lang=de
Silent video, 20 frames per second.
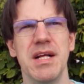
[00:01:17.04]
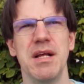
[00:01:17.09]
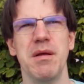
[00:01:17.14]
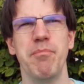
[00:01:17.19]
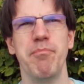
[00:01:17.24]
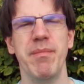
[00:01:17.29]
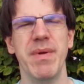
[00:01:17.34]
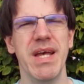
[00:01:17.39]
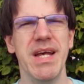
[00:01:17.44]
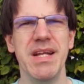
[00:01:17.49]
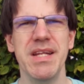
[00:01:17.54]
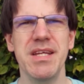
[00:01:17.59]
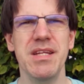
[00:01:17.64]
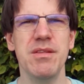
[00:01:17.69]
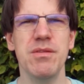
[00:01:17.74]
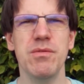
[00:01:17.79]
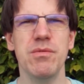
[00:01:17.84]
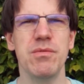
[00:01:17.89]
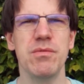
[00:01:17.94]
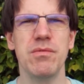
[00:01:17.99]

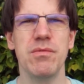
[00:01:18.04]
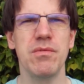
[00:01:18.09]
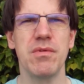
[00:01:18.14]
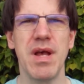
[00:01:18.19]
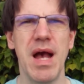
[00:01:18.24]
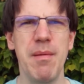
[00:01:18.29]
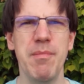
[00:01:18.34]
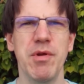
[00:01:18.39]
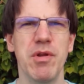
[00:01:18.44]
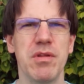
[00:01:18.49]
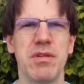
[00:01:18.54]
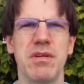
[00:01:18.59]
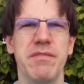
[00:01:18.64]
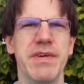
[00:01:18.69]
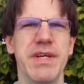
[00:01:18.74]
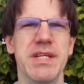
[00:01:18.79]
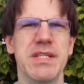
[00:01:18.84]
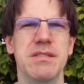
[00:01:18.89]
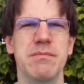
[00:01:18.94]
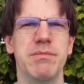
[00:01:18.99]
Merlin und, und Camelot
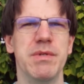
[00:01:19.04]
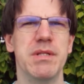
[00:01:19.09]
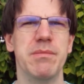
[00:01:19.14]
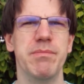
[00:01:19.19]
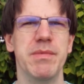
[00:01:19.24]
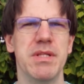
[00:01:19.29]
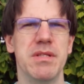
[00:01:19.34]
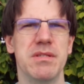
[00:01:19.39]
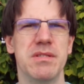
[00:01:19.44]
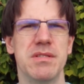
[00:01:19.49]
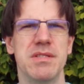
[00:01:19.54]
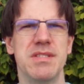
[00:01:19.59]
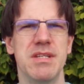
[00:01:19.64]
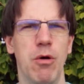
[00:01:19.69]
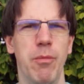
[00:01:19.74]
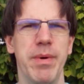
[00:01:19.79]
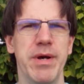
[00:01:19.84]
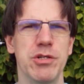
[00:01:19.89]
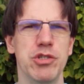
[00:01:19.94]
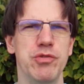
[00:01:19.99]
gewesen mit, mit
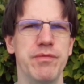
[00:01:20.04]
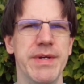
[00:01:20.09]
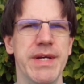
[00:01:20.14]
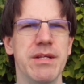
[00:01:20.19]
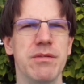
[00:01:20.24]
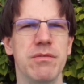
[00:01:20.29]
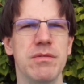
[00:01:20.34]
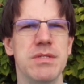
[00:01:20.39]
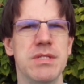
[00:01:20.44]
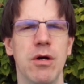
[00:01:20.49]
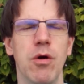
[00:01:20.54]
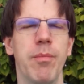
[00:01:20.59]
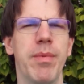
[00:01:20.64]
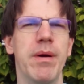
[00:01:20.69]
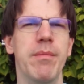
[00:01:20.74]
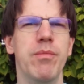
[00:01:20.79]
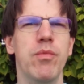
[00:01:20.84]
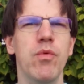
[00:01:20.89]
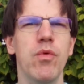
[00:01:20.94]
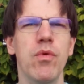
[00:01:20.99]
Zauberschwert und
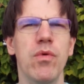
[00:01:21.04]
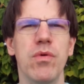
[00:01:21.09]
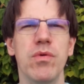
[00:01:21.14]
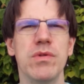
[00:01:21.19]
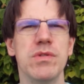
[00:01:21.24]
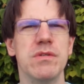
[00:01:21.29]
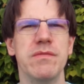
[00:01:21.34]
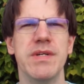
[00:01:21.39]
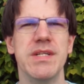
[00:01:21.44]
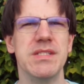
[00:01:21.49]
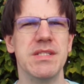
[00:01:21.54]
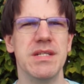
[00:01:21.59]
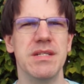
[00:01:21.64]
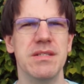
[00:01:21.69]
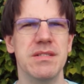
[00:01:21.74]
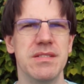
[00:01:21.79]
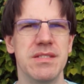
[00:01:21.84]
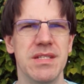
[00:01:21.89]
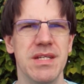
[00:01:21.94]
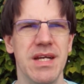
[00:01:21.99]
Zauberbuch und sowas
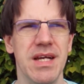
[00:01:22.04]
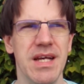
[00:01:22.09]
alles.